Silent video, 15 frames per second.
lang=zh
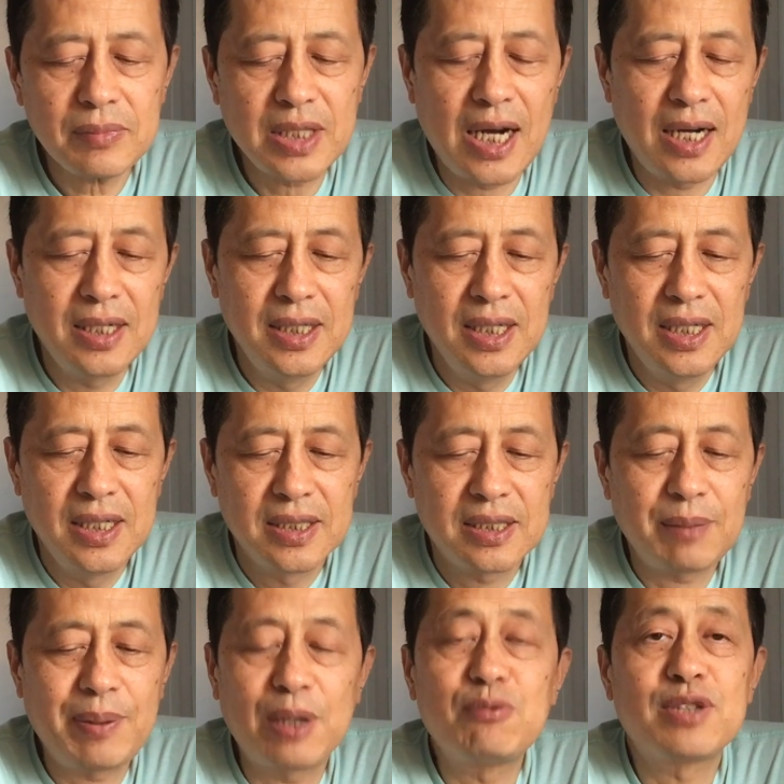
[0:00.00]
啊，
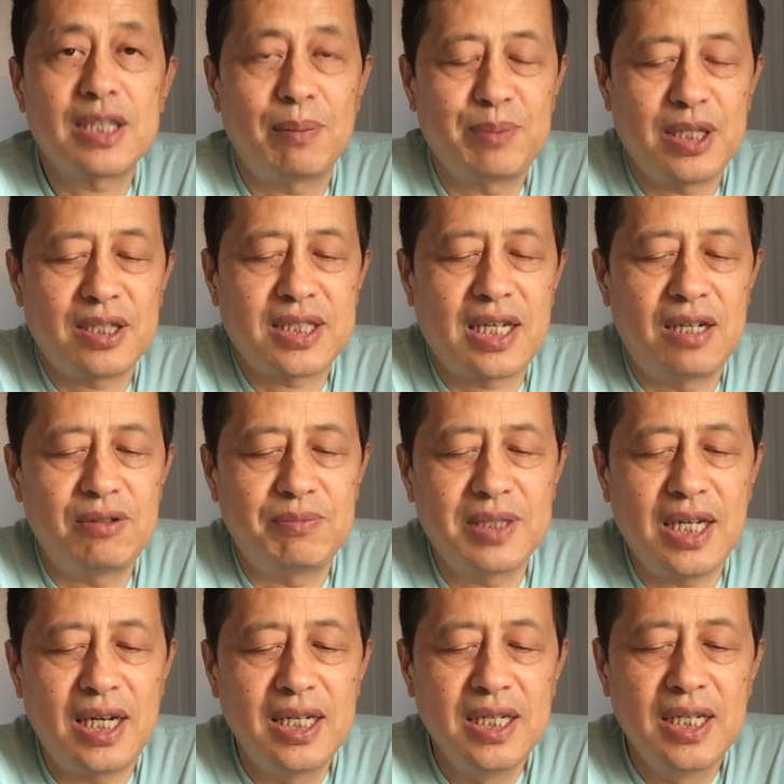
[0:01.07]
这篇文章比较长，我们
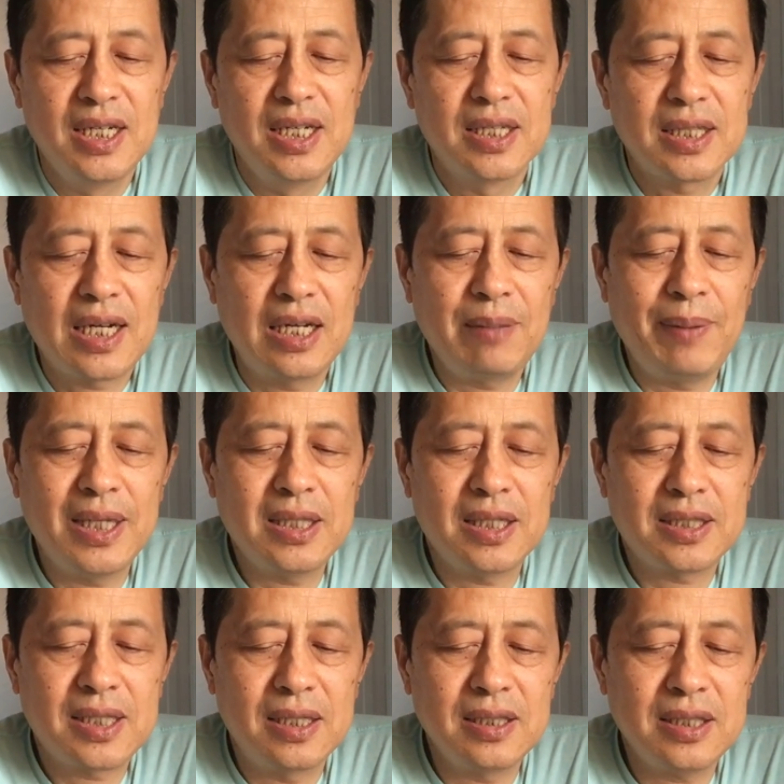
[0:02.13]
讲塔利班的
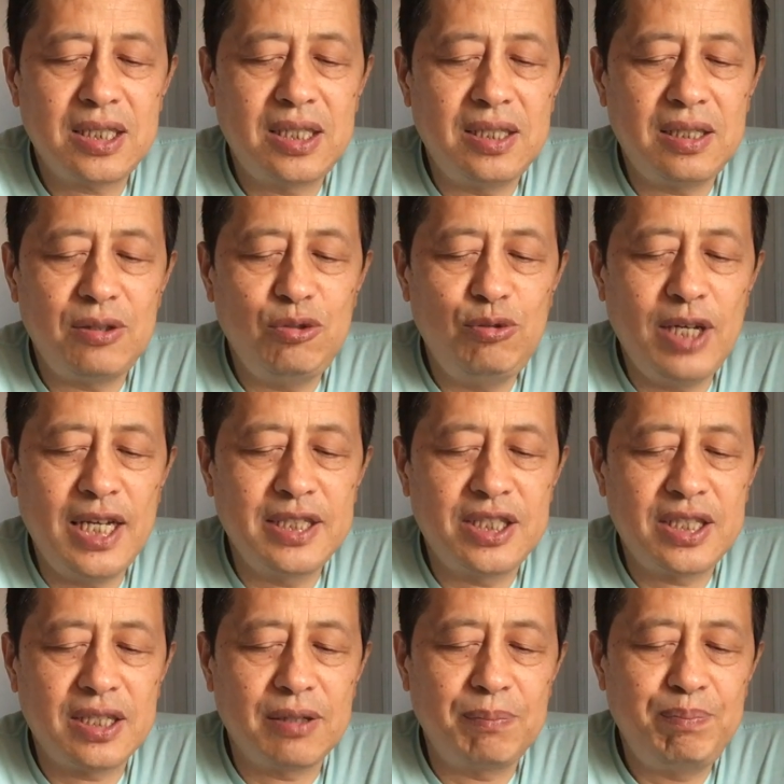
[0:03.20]
整体愿
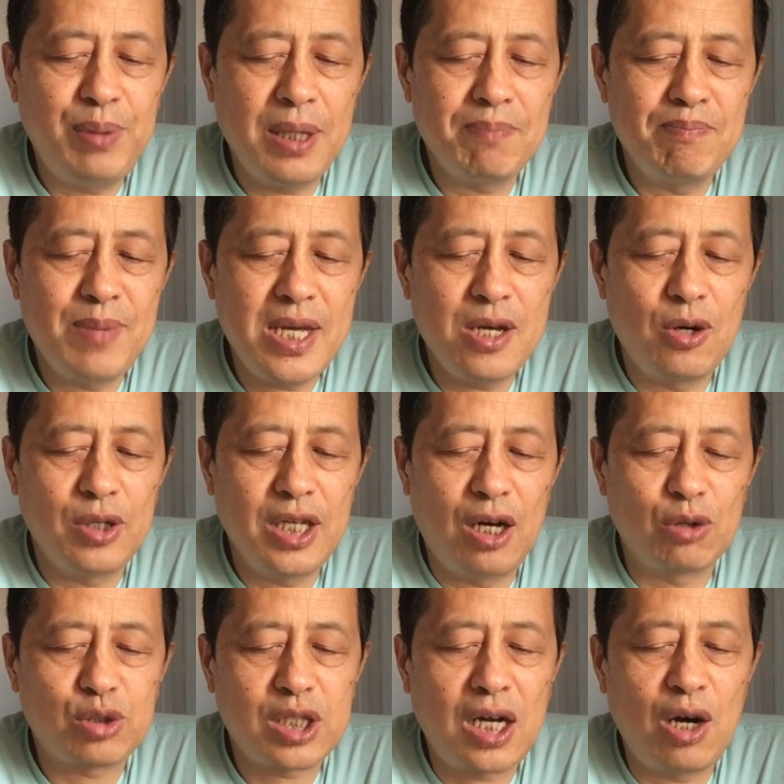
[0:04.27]
景并没有
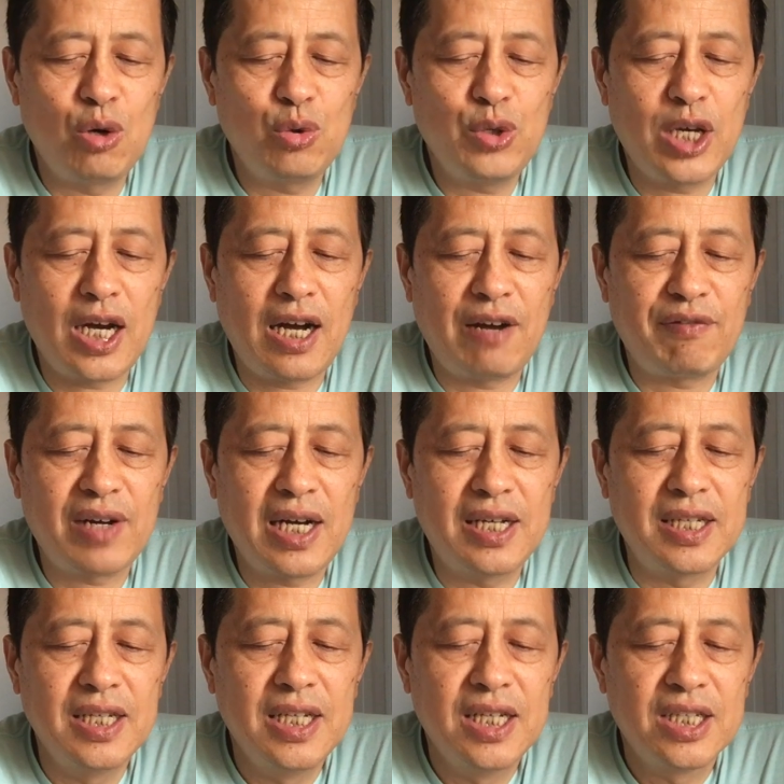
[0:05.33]
要超越阿富
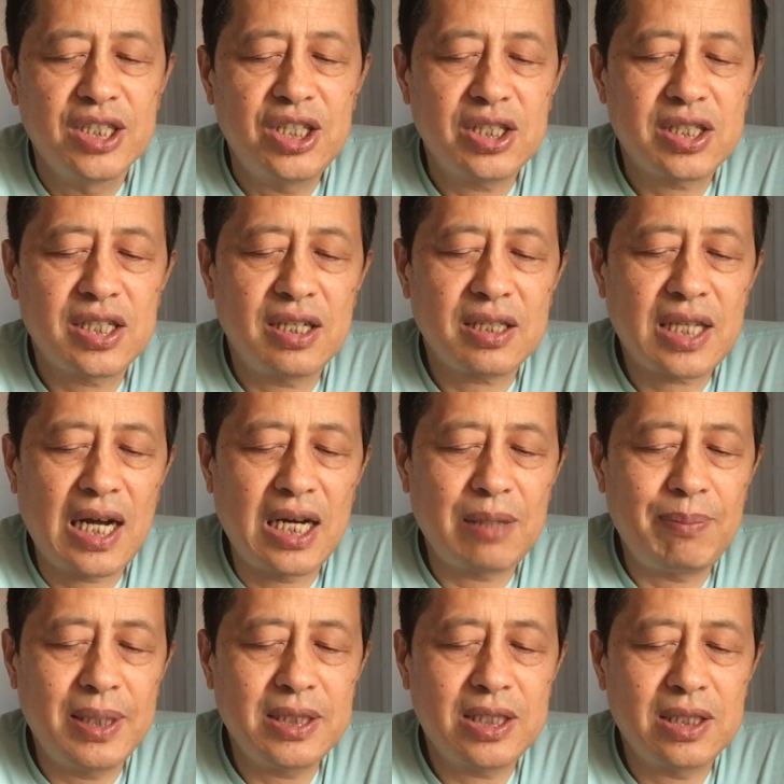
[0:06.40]
汗。其实，塔利
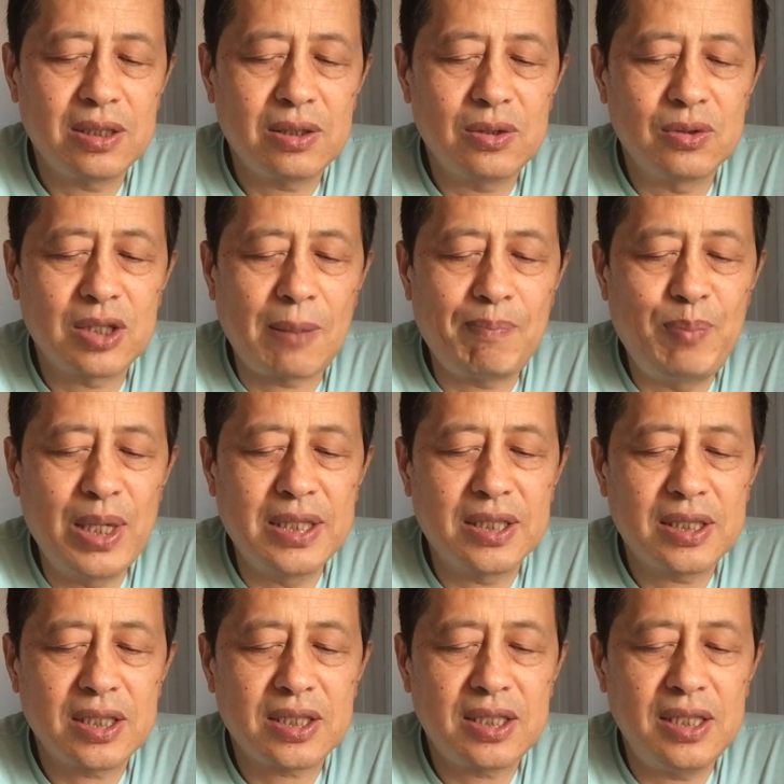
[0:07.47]
班行动的本
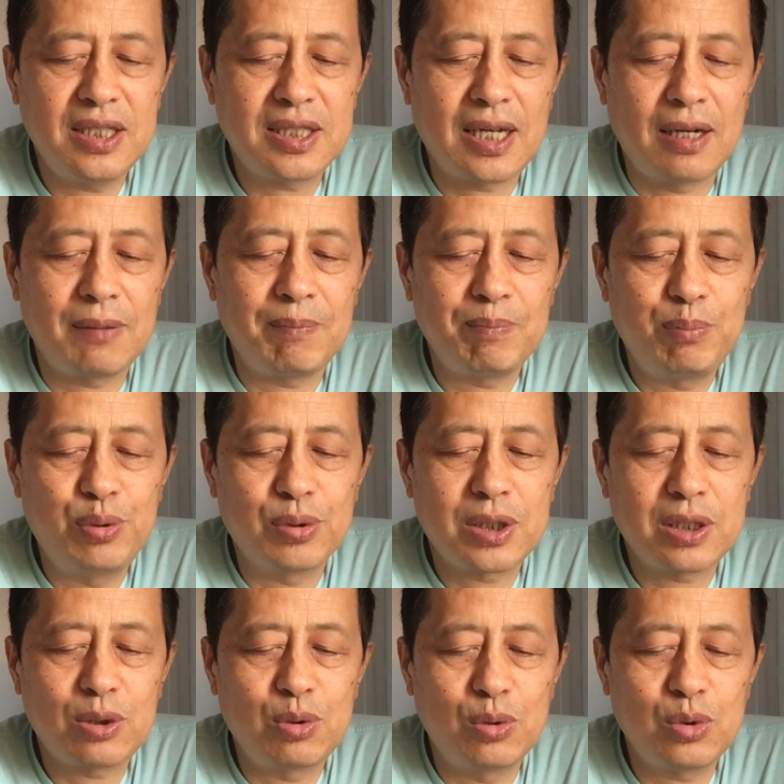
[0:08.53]
质是一场普
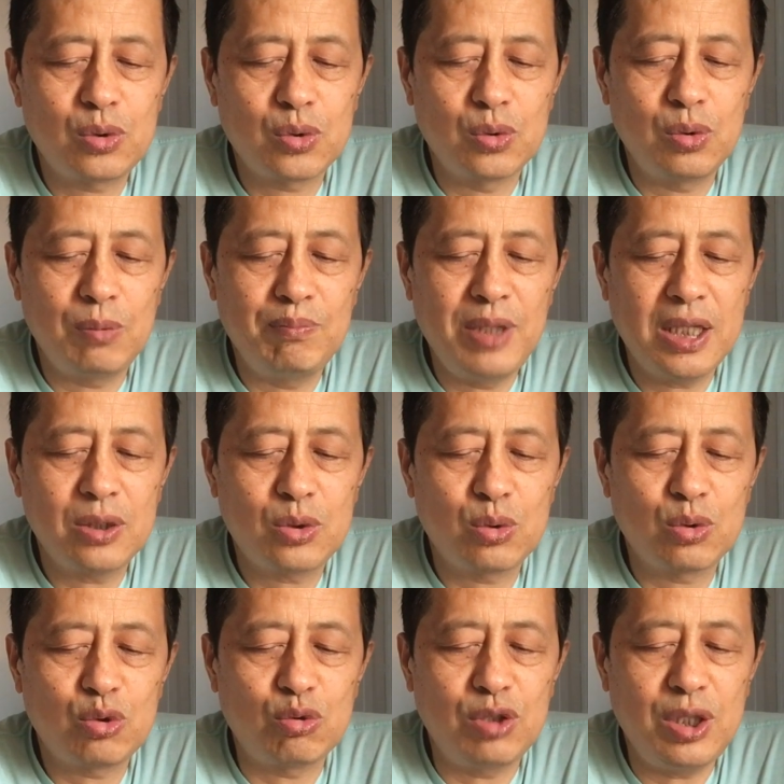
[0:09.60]
什图族民
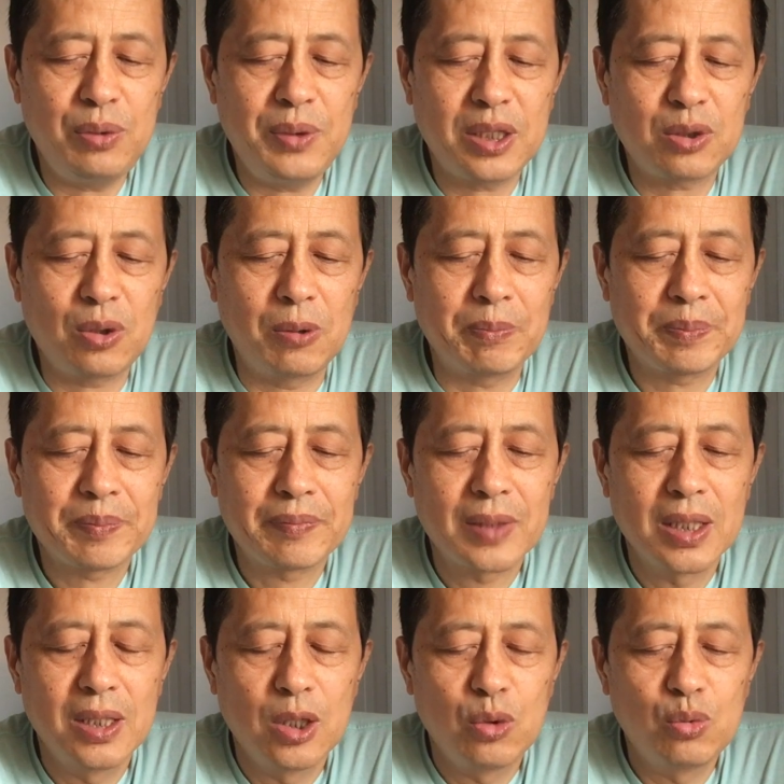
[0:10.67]
族主义运动。
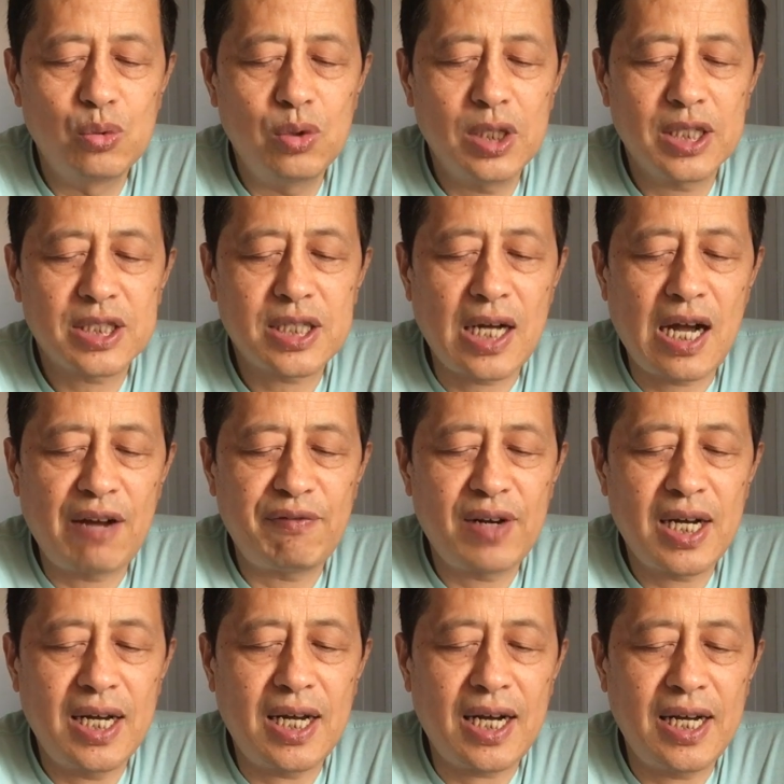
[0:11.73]
无论是阿富
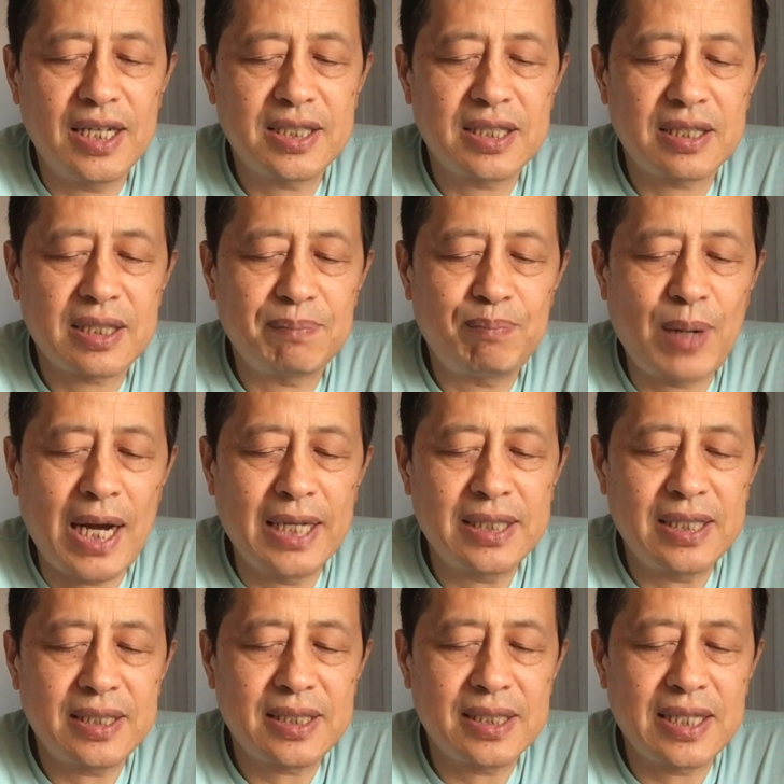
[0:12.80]
汗还是巴
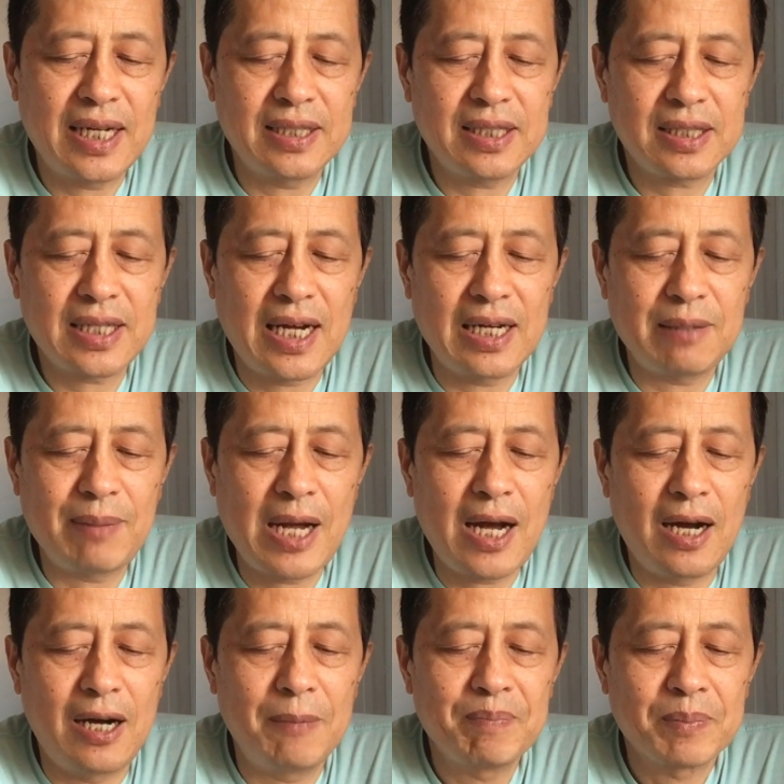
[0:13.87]
基斯坦的塔利班
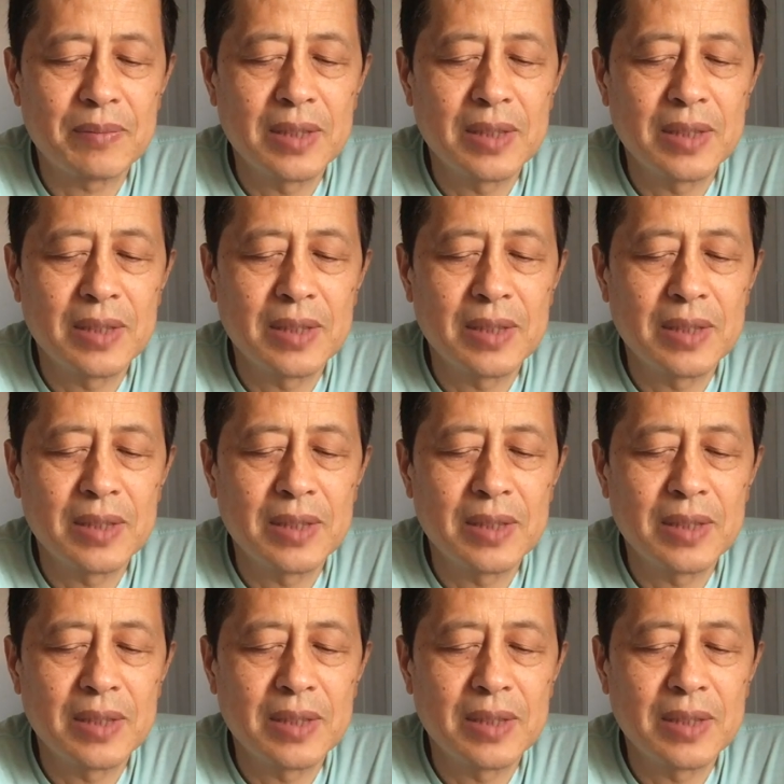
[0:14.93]
啊，